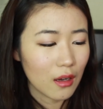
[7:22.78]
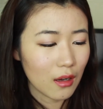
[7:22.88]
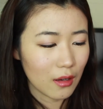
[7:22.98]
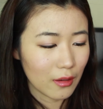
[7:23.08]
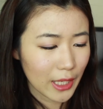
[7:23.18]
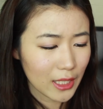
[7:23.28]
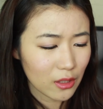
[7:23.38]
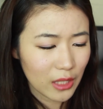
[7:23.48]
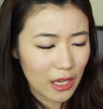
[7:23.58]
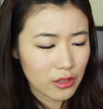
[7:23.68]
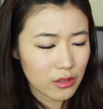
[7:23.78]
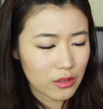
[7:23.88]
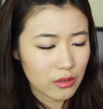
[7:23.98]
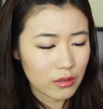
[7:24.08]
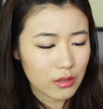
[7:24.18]
呃，看到它
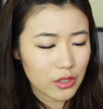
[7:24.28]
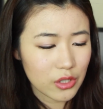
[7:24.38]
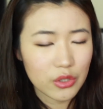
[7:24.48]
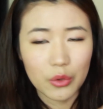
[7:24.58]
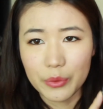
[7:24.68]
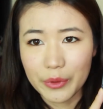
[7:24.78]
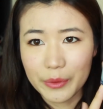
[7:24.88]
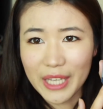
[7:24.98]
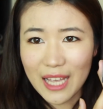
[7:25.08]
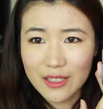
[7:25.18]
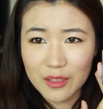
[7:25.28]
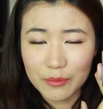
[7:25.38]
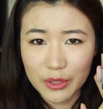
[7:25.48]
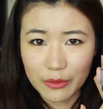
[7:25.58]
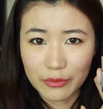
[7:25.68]
是适用于干性
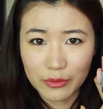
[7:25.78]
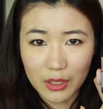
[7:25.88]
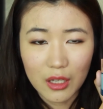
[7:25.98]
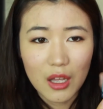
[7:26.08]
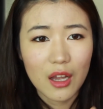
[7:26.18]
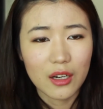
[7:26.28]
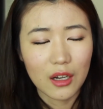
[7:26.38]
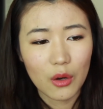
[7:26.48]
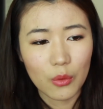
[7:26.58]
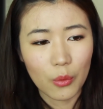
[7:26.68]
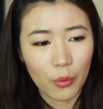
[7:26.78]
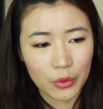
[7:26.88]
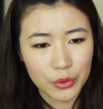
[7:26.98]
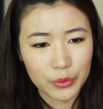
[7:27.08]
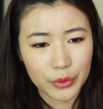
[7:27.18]
皮肤的，然后我我
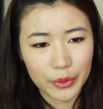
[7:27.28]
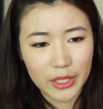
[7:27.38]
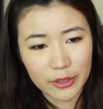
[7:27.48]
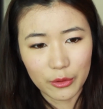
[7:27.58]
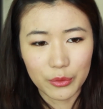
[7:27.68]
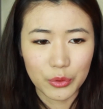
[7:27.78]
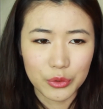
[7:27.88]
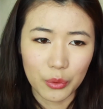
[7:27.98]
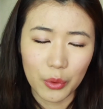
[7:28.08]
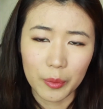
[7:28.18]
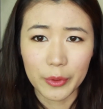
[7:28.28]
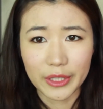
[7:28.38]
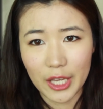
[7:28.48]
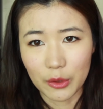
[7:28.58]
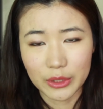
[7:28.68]
就有一点犹豫说会不会
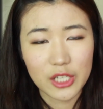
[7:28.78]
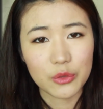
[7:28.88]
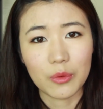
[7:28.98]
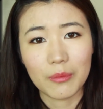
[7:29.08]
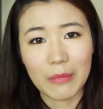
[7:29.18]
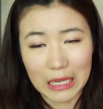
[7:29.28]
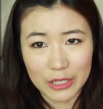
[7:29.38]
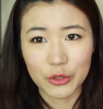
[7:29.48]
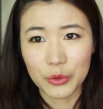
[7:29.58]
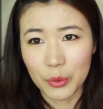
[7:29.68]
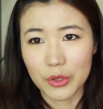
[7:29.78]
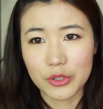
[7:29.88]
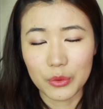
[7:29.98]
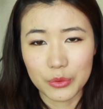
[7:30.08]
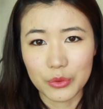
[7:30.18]
太油，但是我买来之后用了
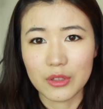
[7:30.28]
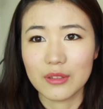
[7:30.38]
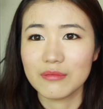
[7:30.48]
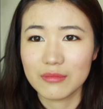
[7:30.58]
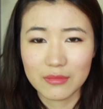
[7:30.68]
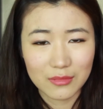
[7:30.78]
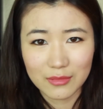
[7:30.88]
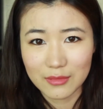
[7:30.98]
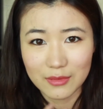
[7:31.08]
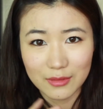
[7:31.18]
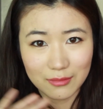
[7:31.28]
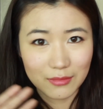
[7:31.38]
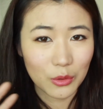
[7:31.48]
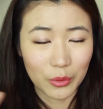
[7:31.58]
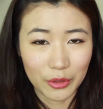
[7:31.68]
之后，觉得
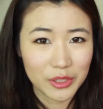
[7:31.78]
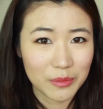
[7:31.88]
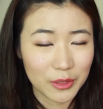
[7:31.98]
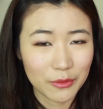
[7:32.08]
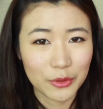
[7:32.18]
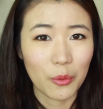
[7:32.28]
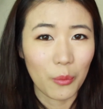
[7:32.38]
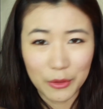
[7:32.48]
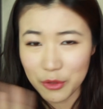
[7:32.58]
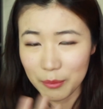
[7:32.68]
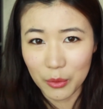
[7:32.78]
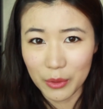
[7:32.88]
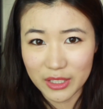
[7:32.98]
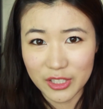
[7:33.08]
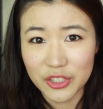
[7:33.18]
混油性皮肤用完全没有问题，